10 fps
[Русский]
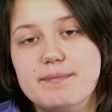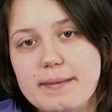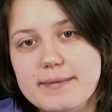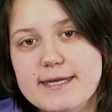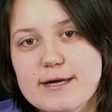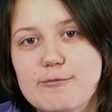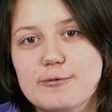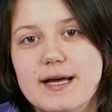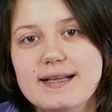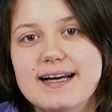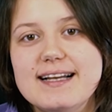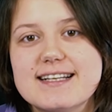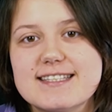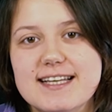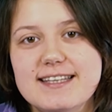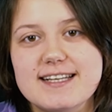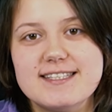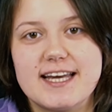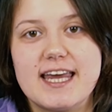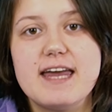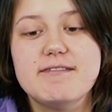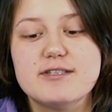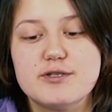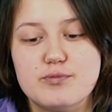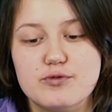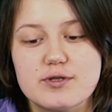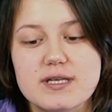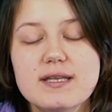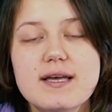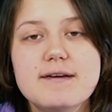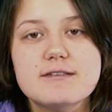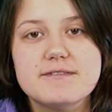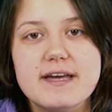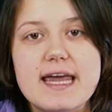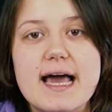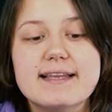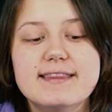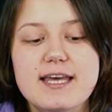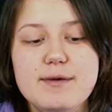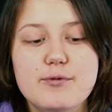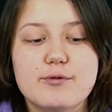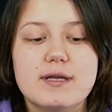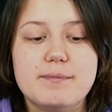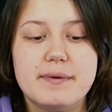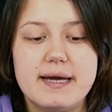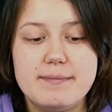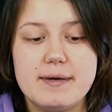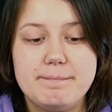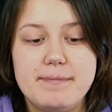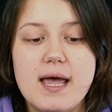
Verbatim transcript: памятнику дал Александр Сергеевич Пушкин в своей одноименной поэме.